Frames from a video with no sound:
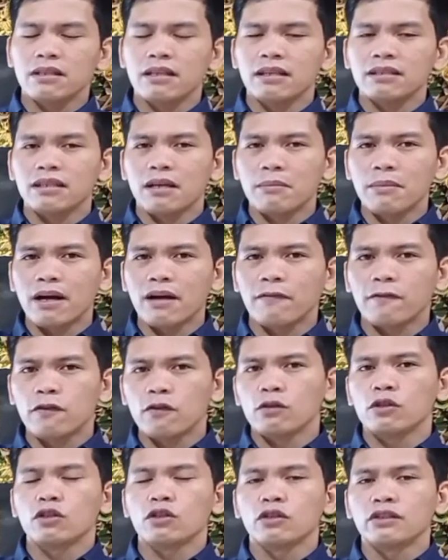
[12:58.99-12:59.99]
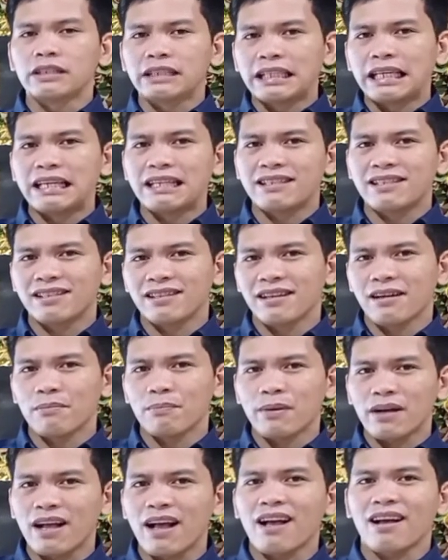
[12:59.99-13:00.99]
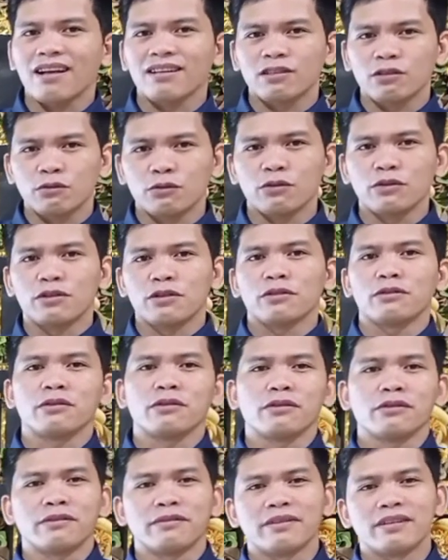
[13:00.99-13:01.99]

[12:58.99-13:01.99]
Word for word: na sa mga future things na pagkakasunod-sunod.